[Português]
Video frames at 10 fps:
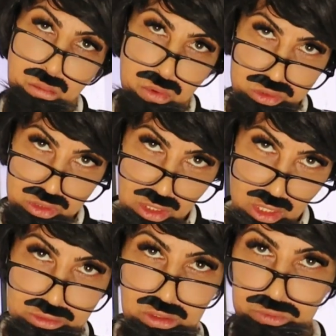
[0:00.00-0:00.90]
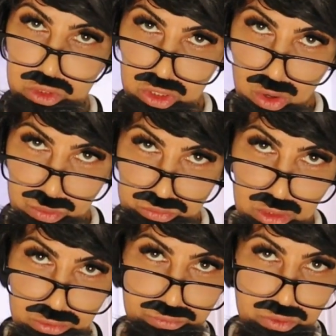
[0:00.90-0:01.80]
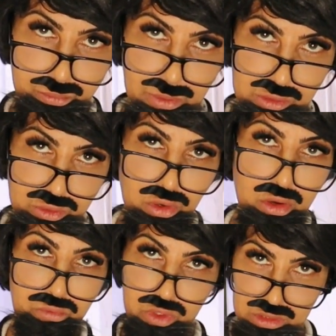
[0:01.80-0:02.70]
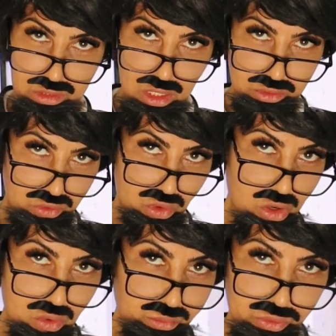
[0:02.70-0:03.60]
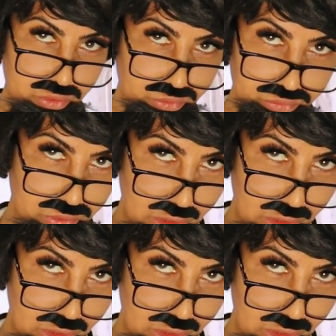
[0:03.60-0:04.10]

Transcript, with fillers: Bom, dona Gracinha, vou deixar o meu telefone para a senhora, vou ensinar a senhora como se usa um